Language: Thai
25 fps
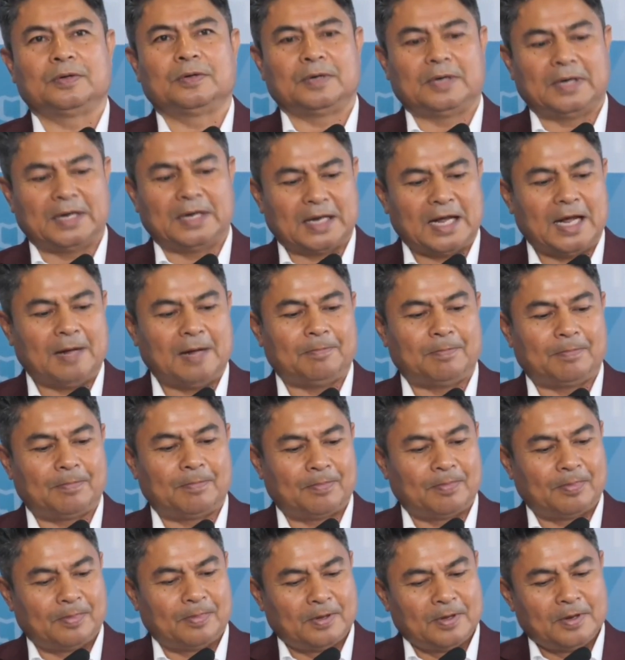นะครับ
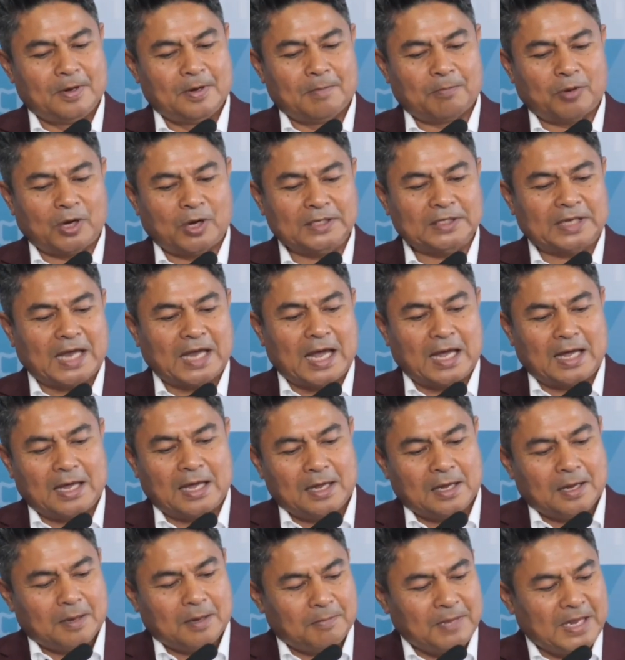เพราะจะ
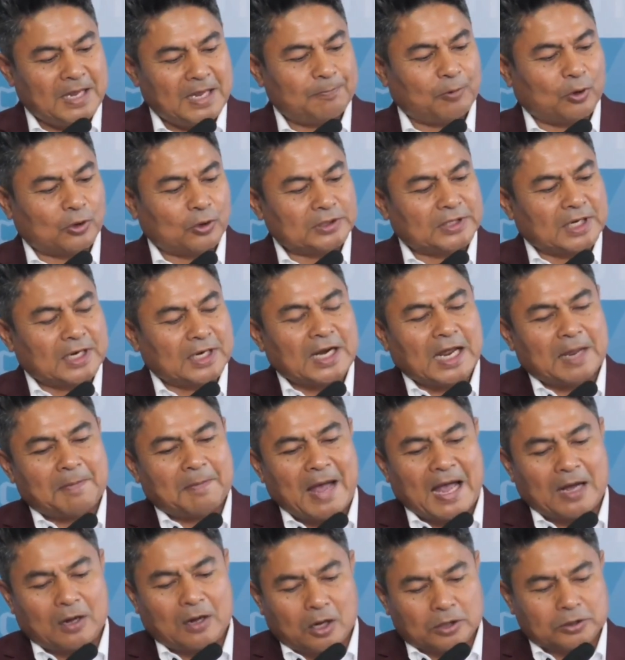มีผลถึงใครบ้า
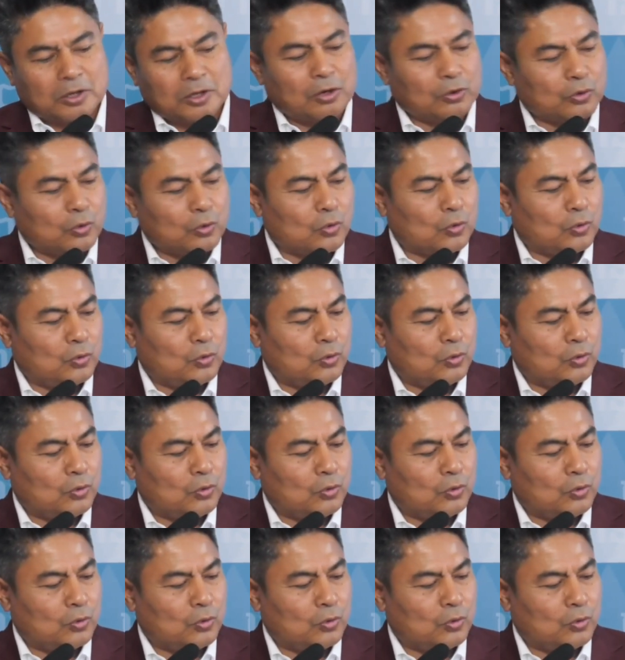งก็ต้องดู